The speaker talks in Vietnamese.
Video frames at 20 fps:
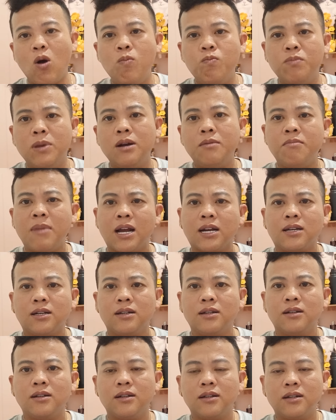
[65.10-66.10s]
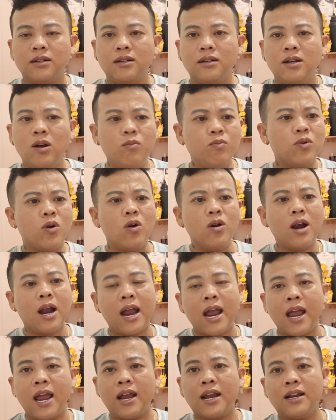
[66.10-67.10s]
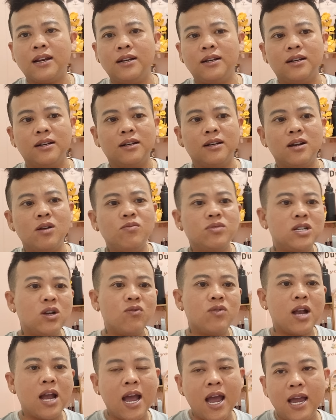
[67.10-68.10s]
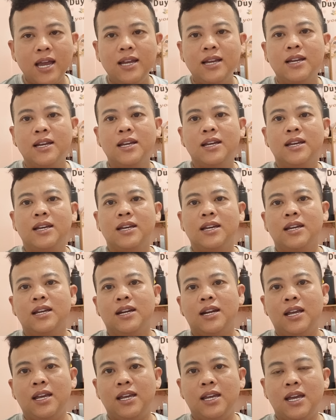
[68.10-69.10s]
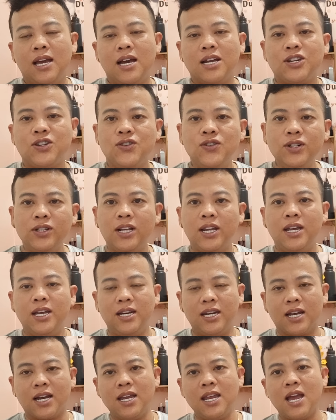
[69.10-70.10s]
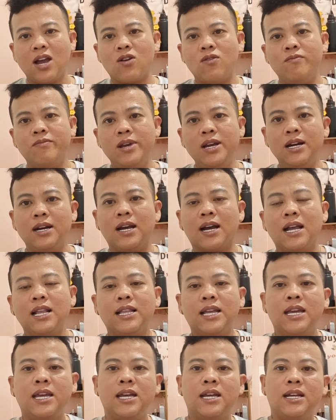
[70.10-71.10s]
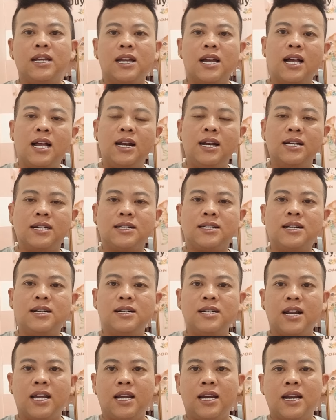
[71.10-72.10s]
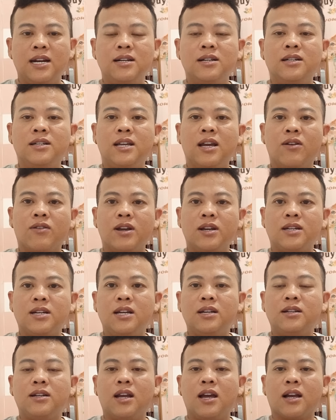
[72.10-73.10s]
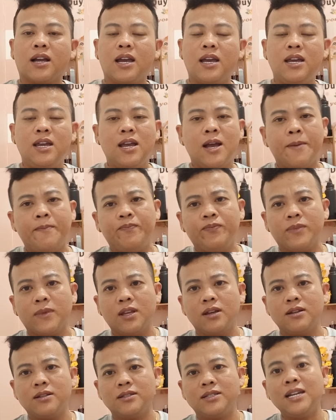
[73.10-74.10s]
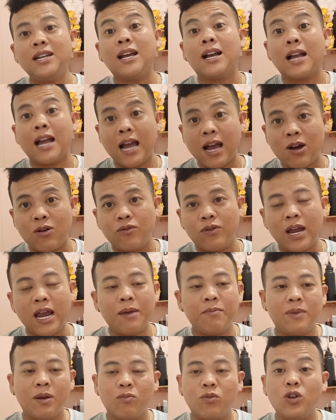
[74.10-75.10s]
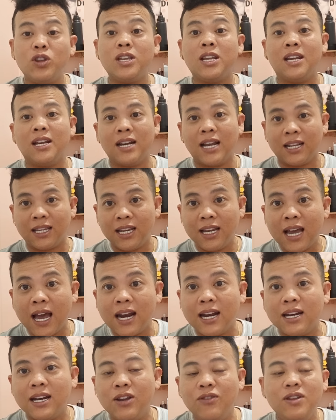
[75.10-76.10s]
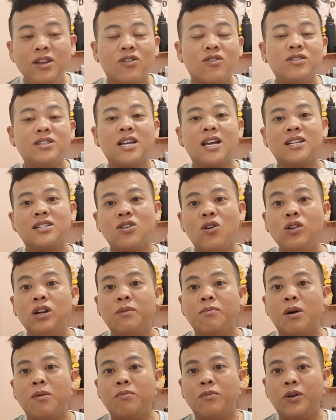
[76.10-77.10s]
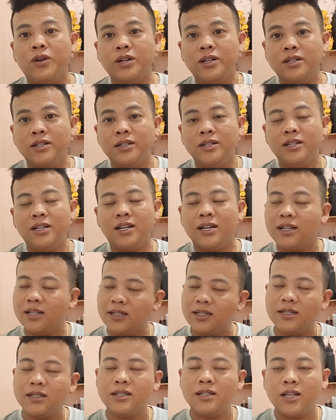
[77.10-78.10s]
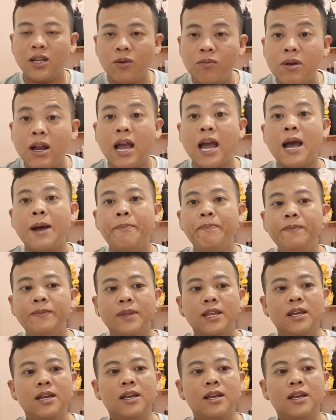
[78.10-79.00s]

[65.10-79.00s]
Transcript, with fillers: không minh bạch không rõ ràng không sao kê thì à, trước tiên thì cả nhà cũng biết là cái tiền à, luật sư này đã đưa vào cái chết à, cái um, chết là cao em không nói chuyện dành tiếng anh nếu như có sai sót thì mong mọi người à, thông cảm